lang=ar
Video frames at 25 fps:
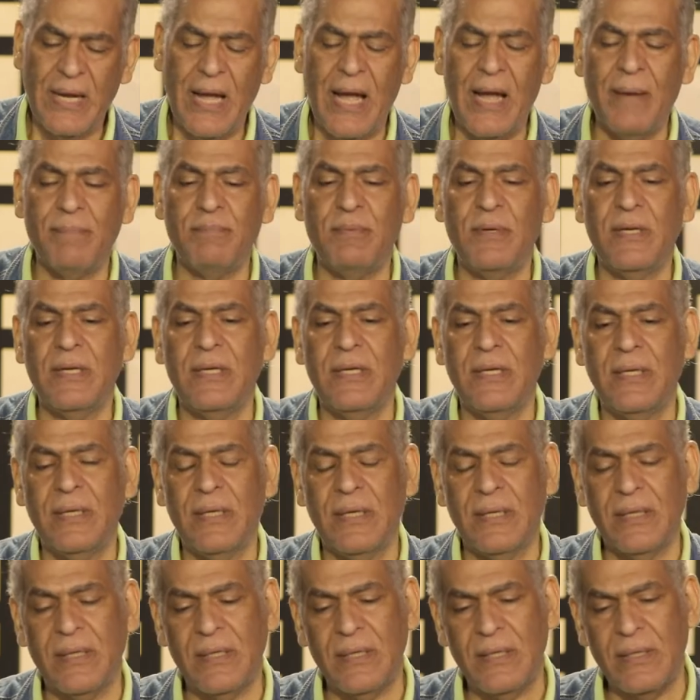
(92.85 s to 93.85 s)
قبل
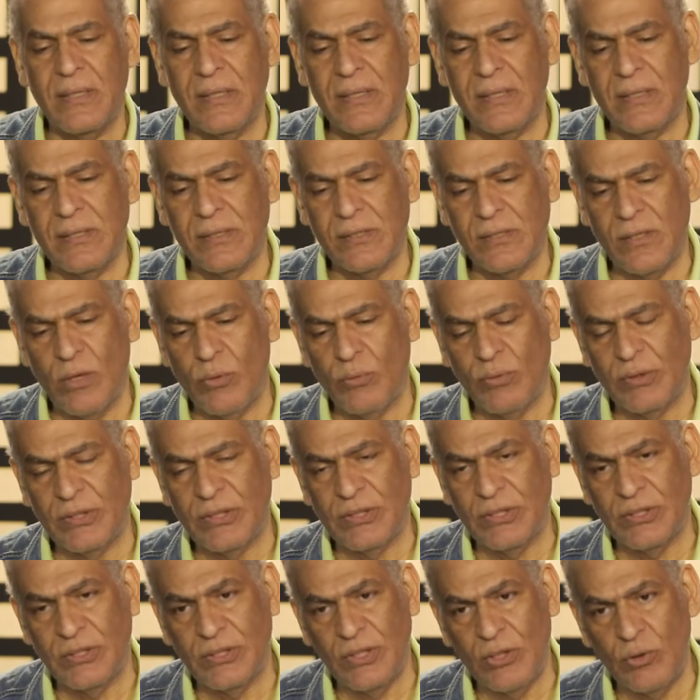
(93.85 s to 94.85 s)
آه، ثورة
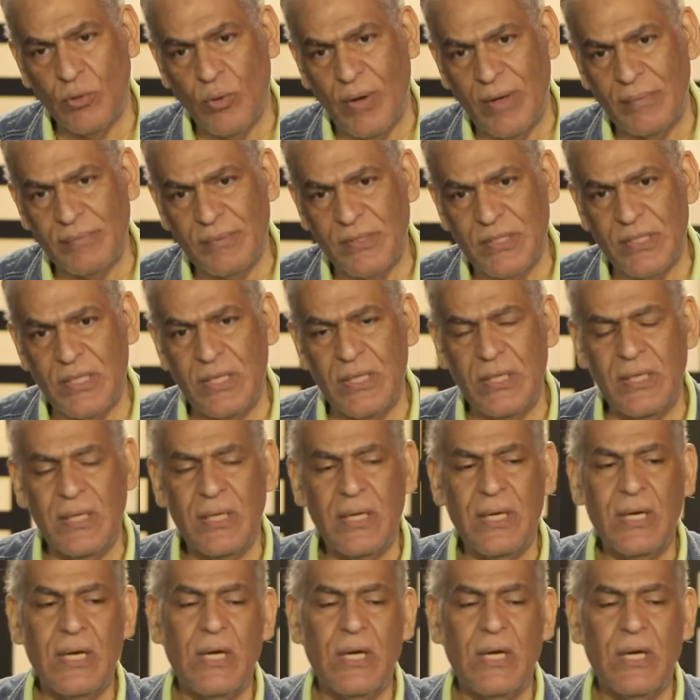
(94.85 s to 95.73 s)
52